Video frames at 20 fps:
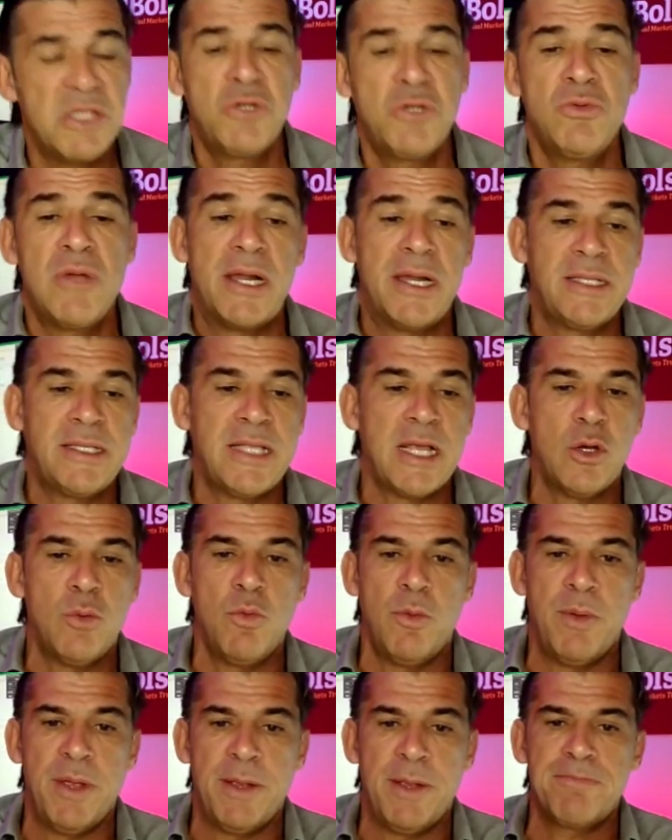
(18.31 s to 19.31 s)
Es una recta,
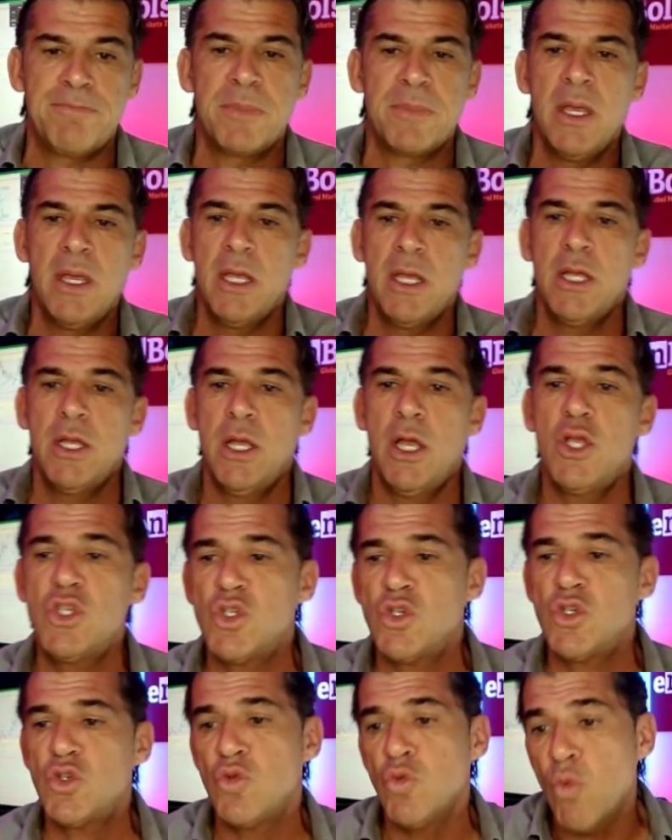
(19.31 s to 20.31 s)
como ven,
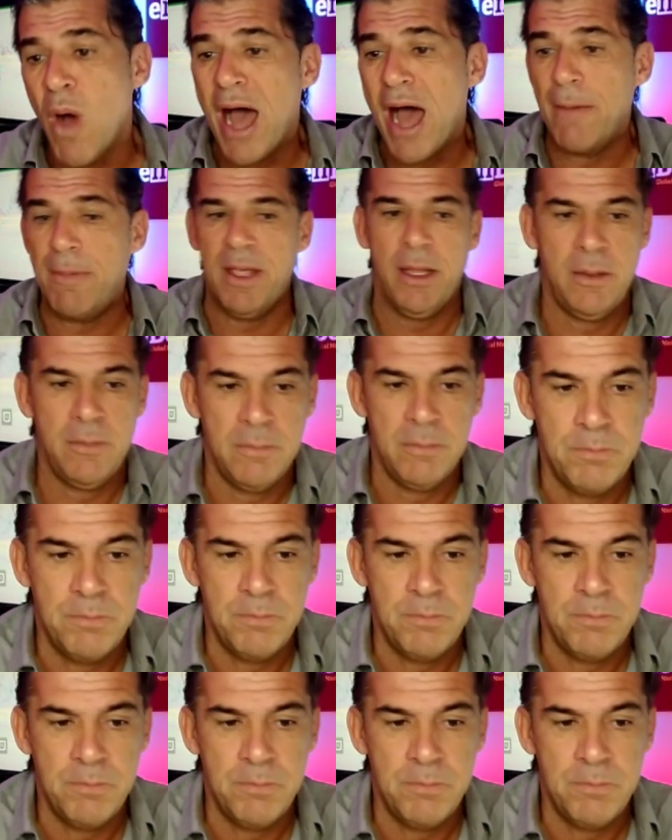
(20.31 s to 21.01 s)
suave.